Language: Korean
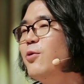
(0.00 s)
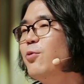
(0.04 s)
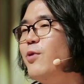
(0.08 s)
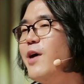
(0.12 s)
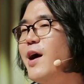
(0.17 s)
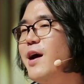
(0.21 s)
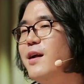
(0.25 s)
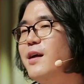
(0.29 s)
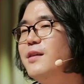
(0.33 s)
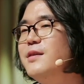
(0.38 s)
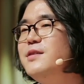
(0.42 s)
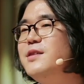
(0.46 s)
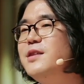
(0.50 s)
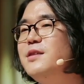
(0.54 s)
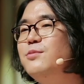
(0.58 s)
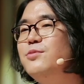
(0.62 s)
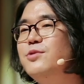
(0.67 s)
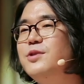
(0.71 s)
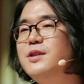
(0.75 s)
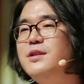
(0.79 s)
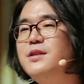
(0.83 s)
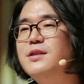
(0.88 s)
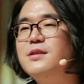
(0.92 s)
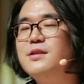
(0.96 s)
why라는
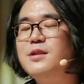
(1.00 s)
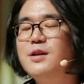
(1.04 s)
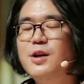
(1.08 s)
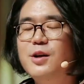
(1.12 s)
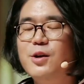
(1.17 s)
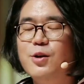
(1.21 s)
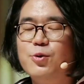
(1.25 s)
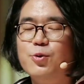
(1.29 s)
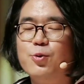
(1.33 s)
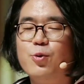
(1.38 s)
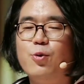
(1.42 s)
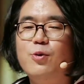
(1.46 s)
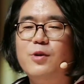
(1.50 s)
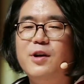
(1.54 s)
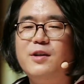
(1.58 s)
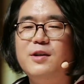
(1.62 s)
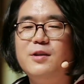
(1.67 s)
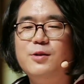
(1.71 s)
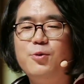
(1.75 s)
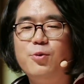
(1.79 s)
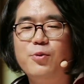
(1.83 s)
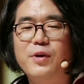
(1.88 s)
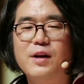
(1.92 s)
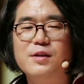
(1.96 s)
질문은
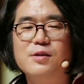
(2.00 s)
논리를